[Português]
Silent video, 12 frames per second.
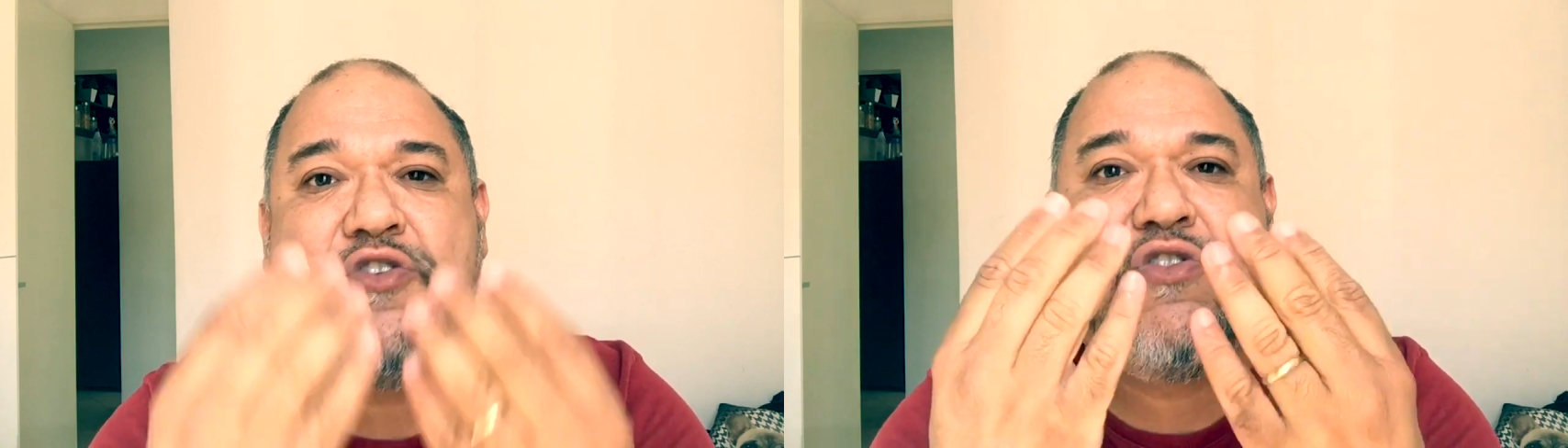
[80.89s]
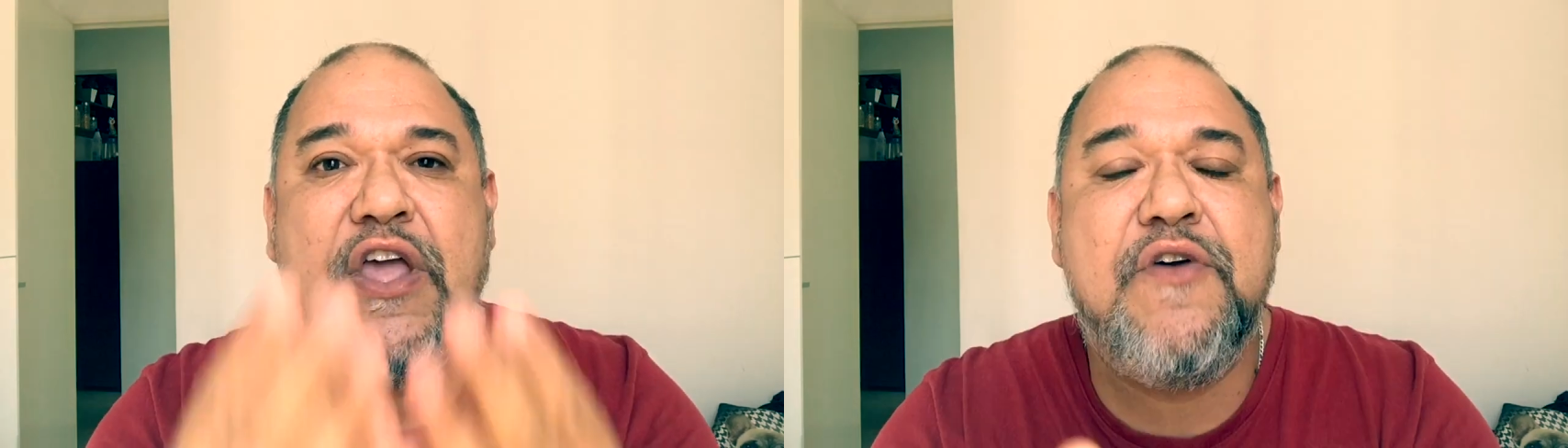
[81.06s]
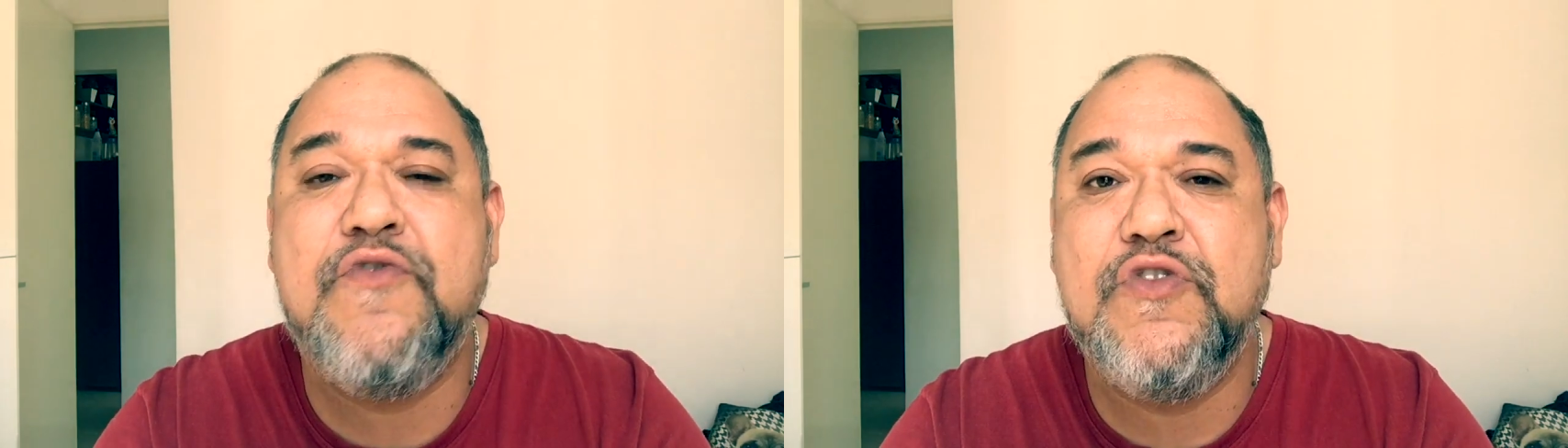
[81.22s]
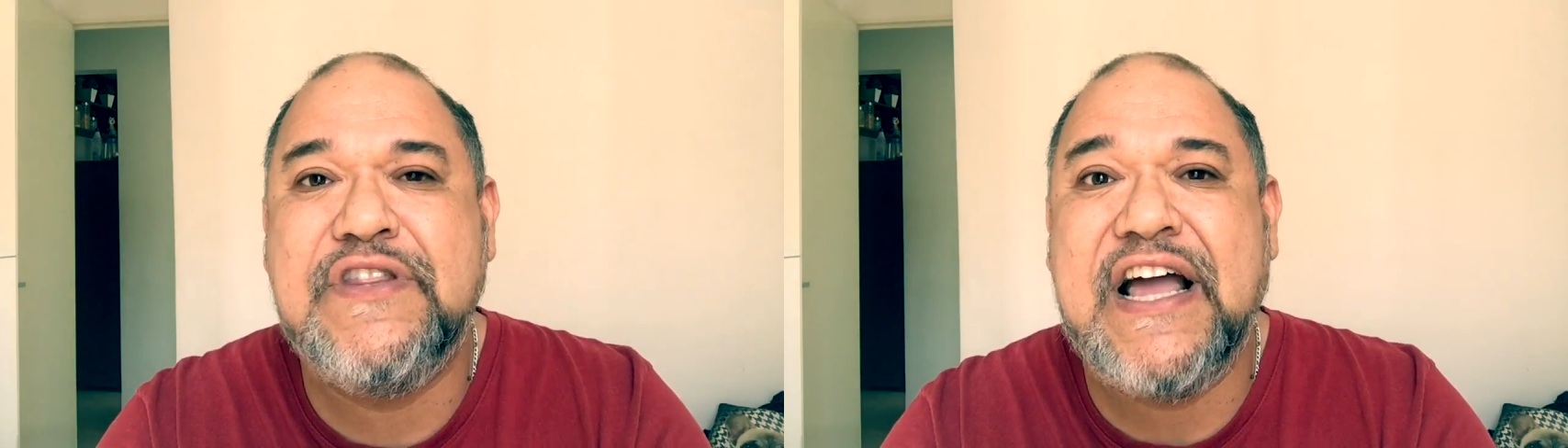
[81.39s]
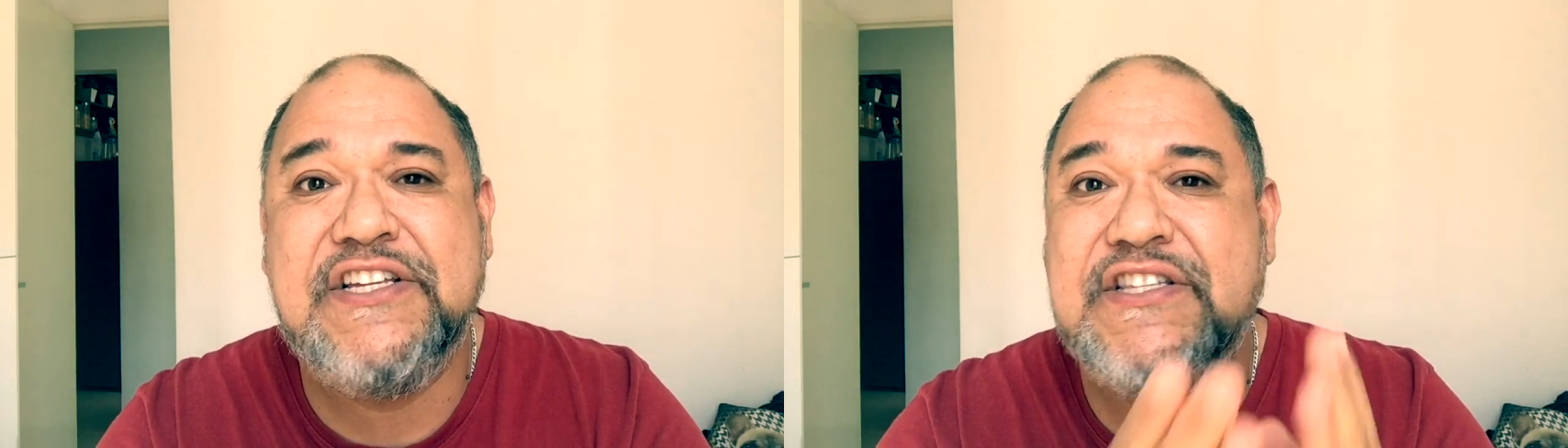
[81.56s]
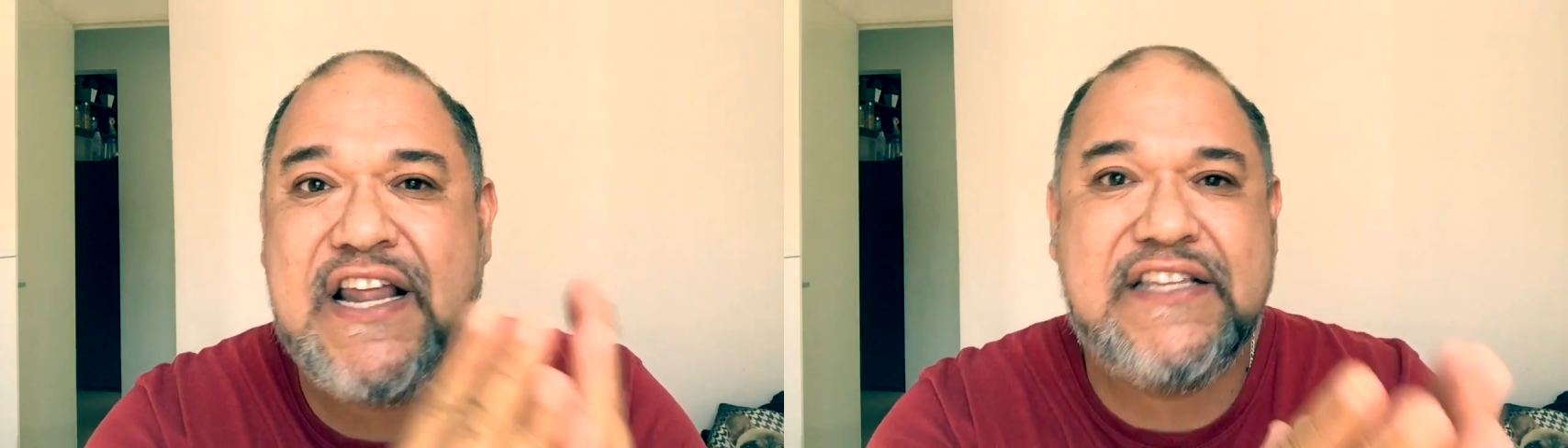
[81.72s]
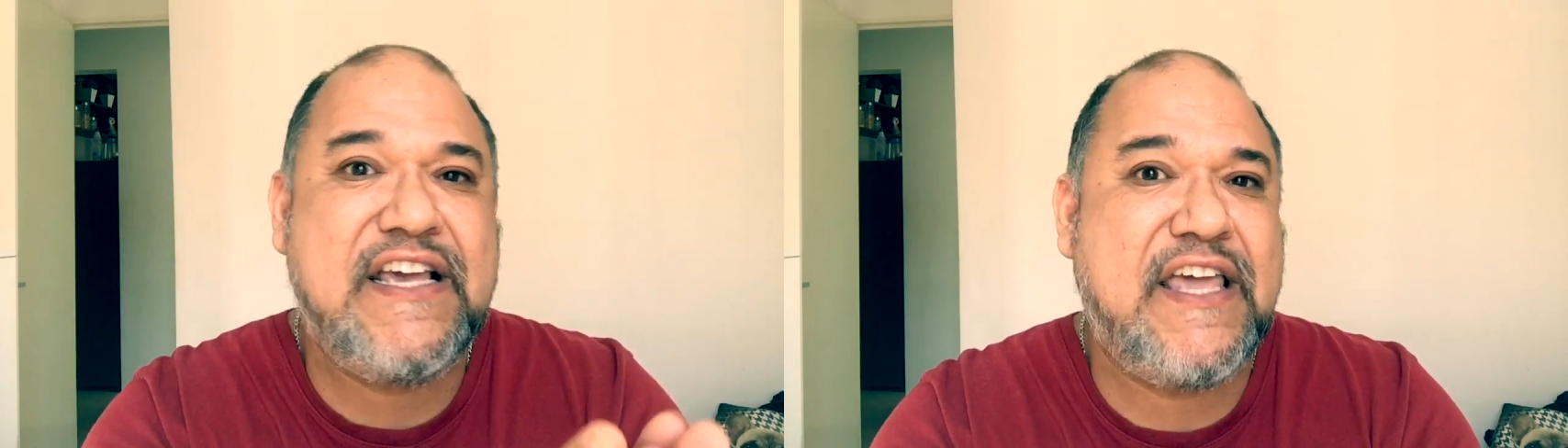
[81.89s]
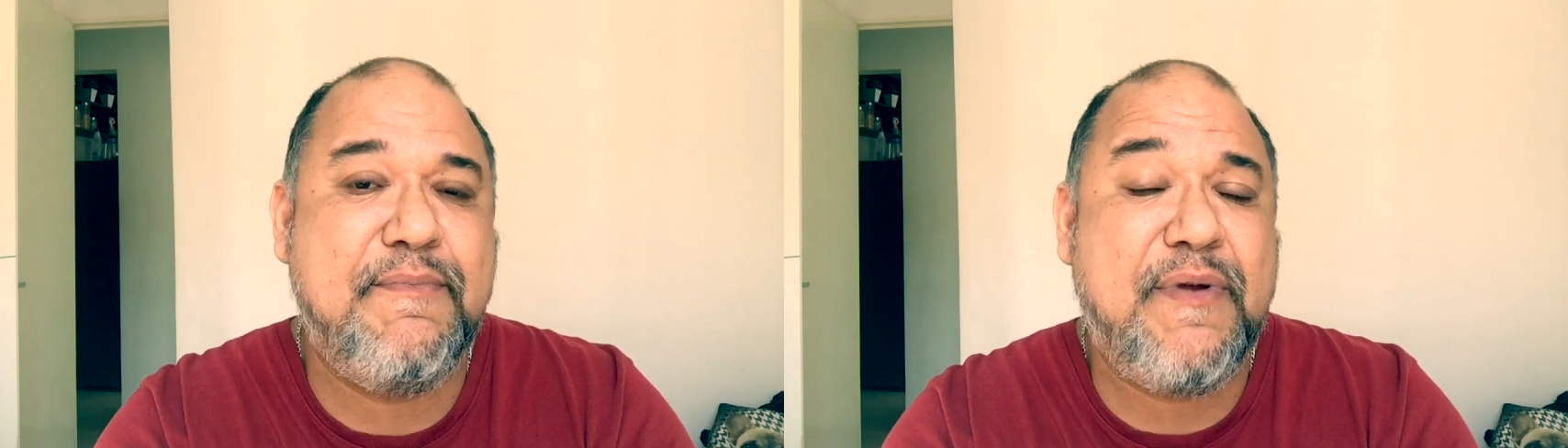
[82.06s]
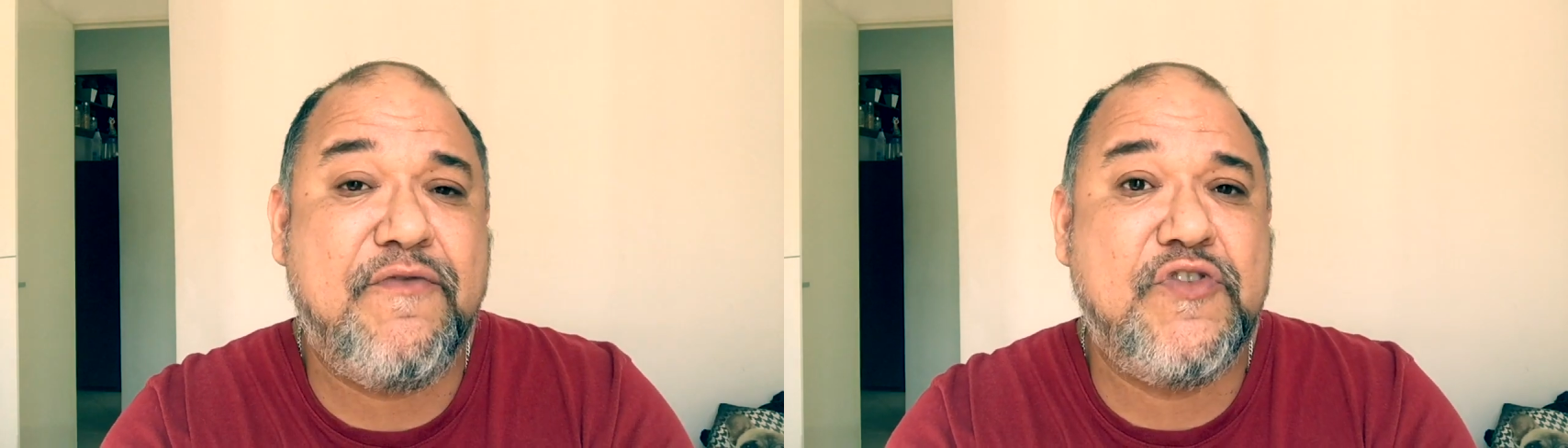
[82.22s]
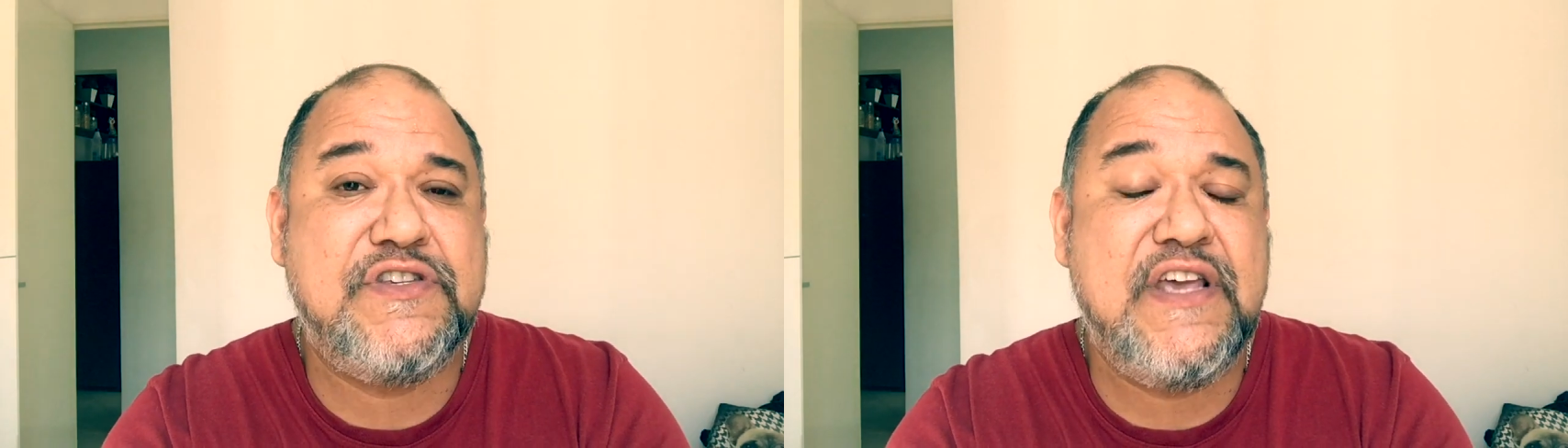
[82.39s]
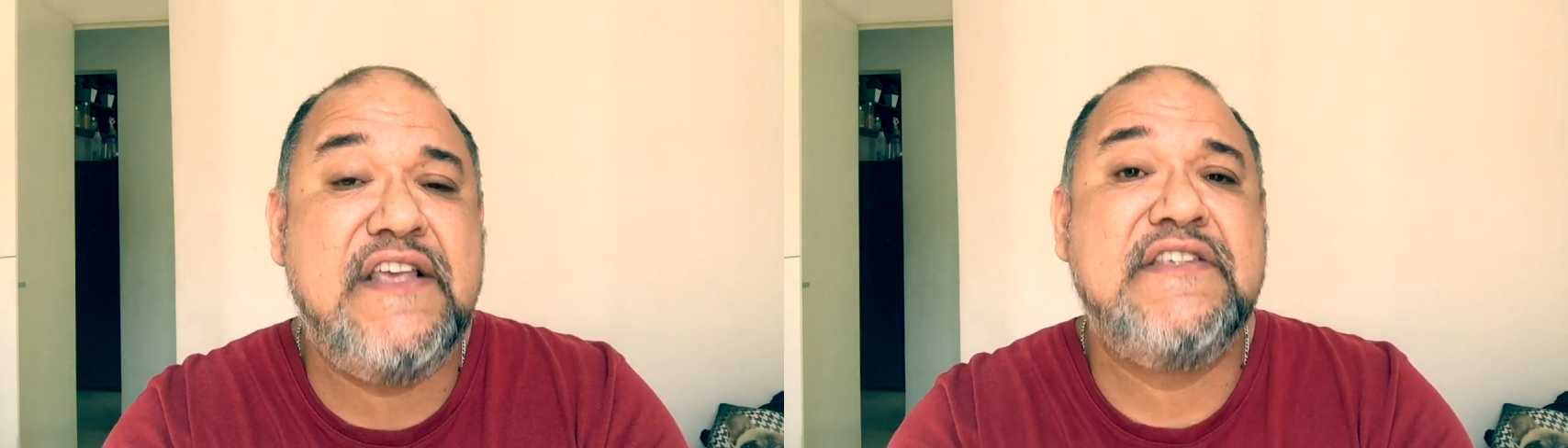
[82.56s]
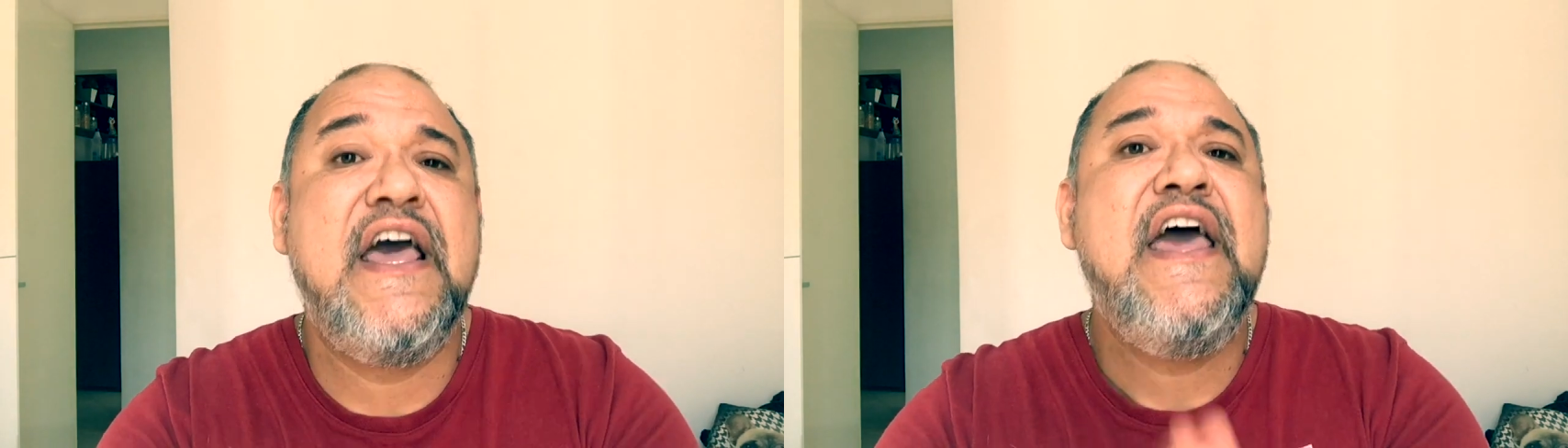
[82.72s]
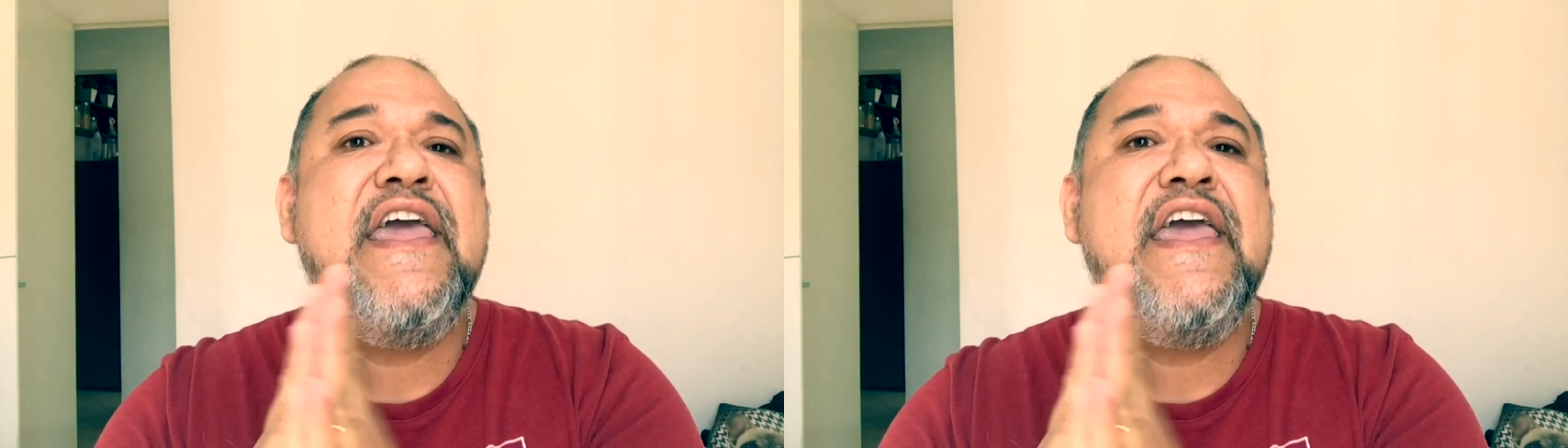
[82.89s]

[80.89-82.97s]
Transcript: eu tenho vontade de trazer aqui para vocês.